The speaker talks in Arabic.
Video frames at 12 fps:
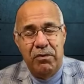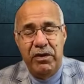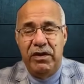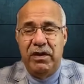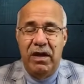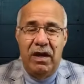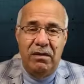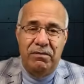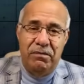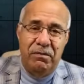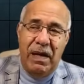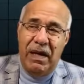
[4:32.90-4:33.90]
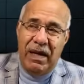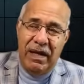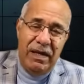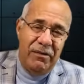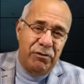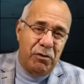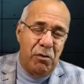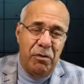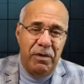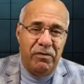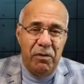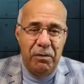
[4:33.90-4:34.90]
في يديها معلقينها في
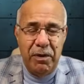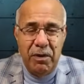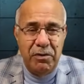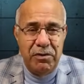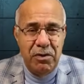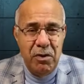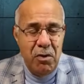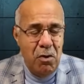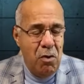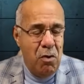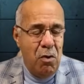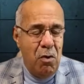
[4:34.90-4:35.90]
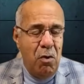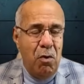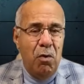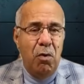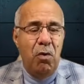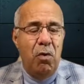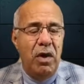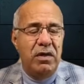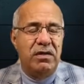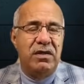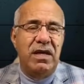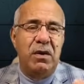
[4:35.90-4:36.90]
الطوموبيل في لومبيلونس
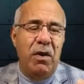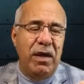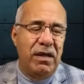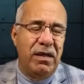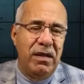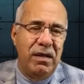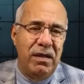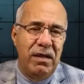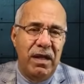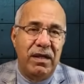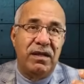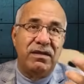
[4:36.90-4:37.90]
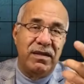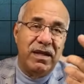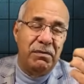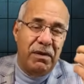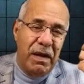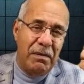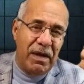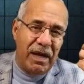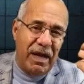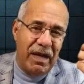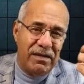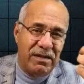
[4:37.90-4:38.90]
وهزنا واحد هذاك السيد كان ديك
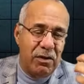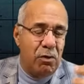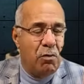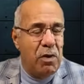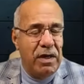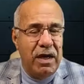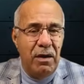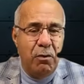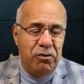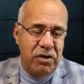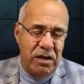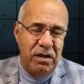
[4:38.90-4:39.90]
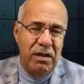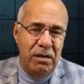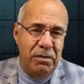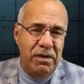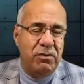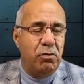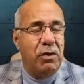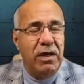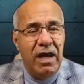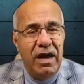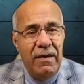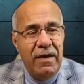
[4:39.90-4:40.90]
قرعه السيروم وانا وشاد البنت
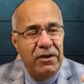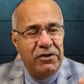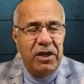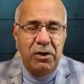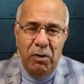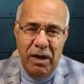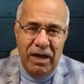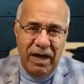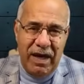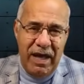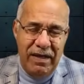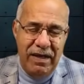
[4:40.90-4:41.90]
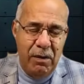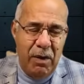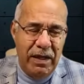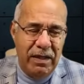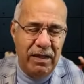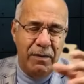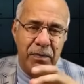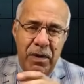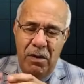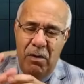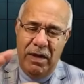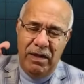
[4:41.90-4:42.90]
وانا شاد واحد القرعه ديال واحد
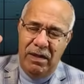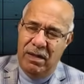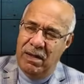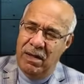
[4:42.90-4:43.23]
واحد